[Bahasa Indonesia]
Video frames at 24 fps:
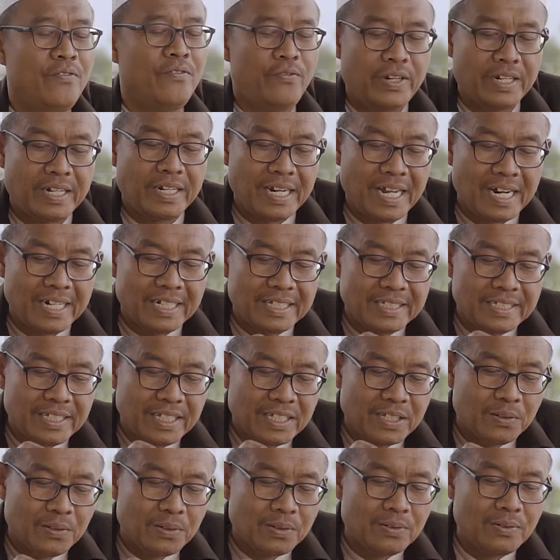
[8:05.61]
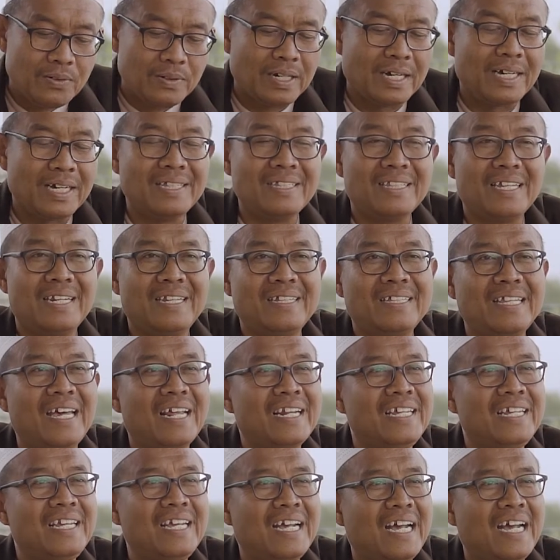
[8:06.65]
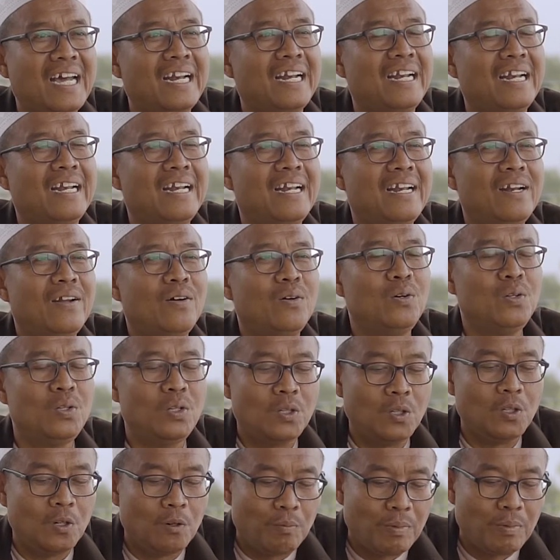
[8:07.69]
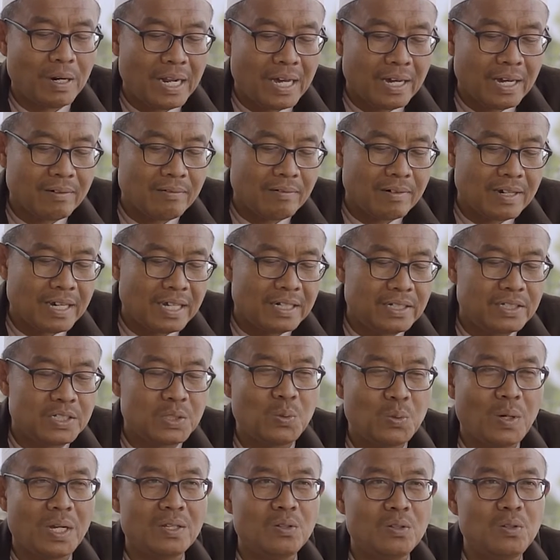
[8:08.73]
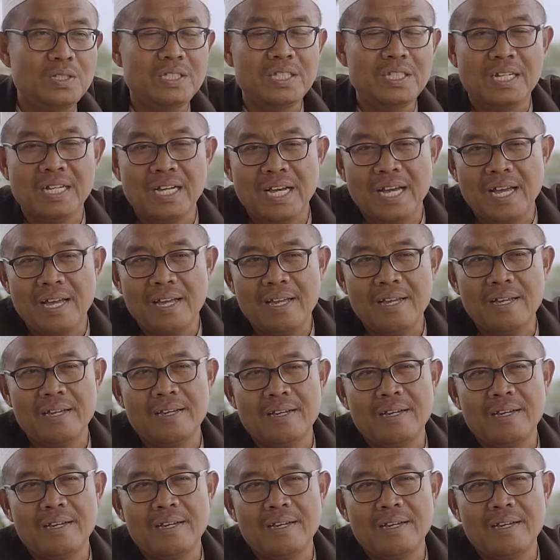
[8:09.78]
Fitnah di situ itu ketertarikan untuk melakukan suatu jika